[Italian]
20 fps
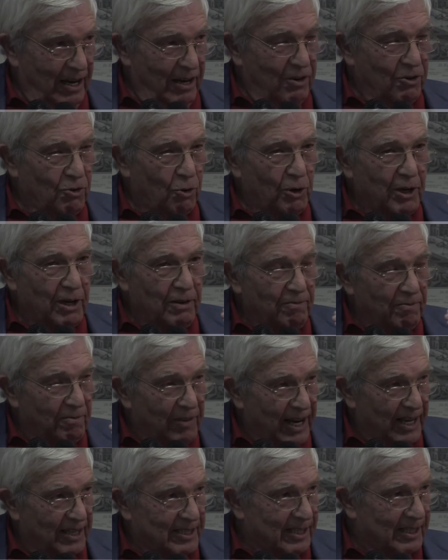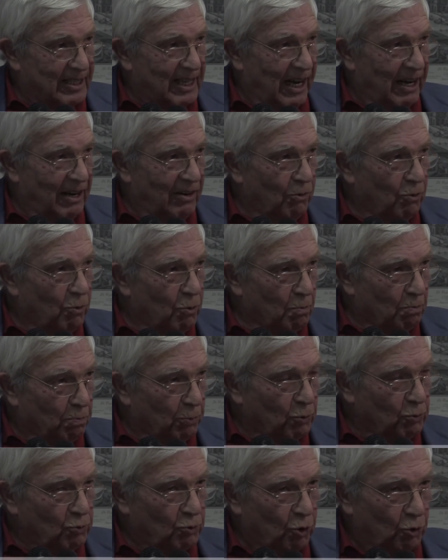non investa un
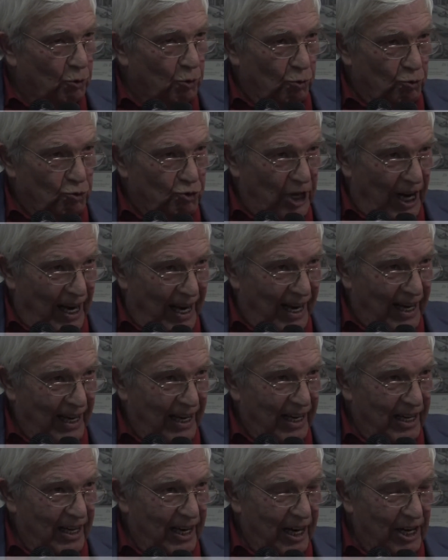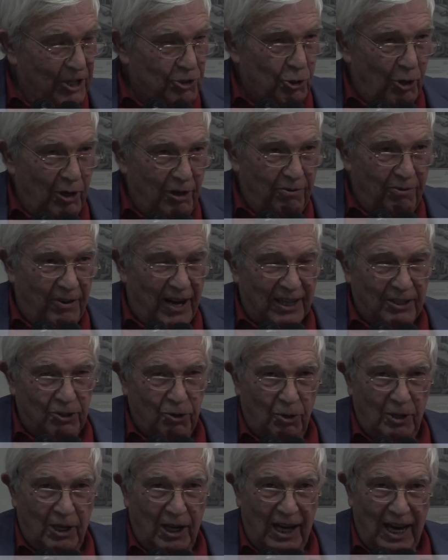punto cruciale, e cioè il
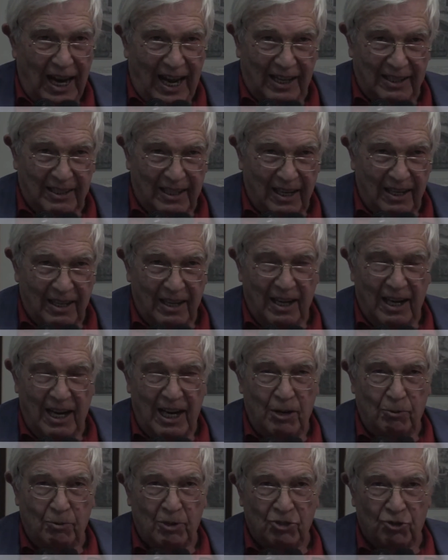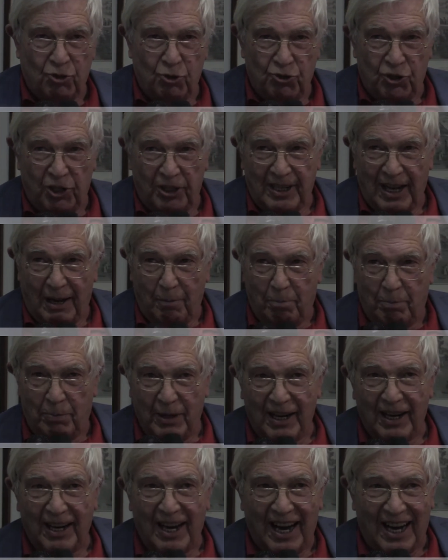fatto che l'ATAC è una società
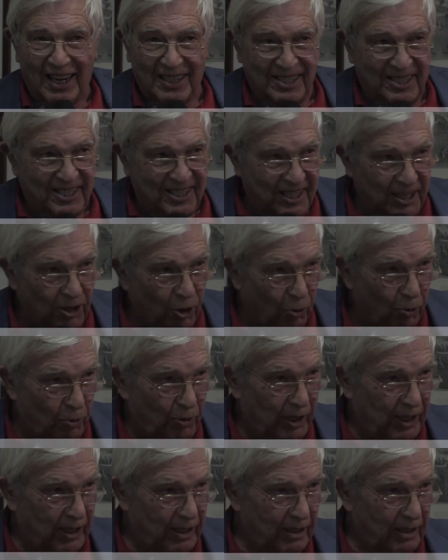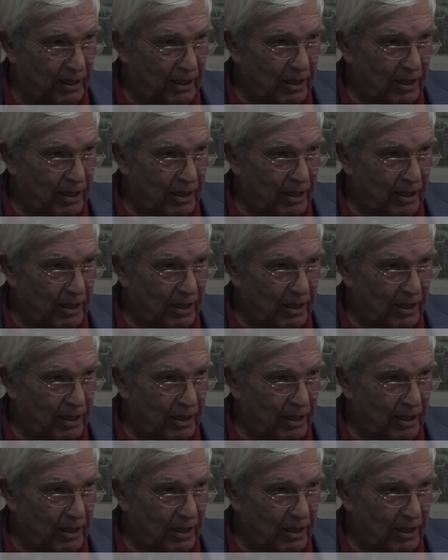per azioni,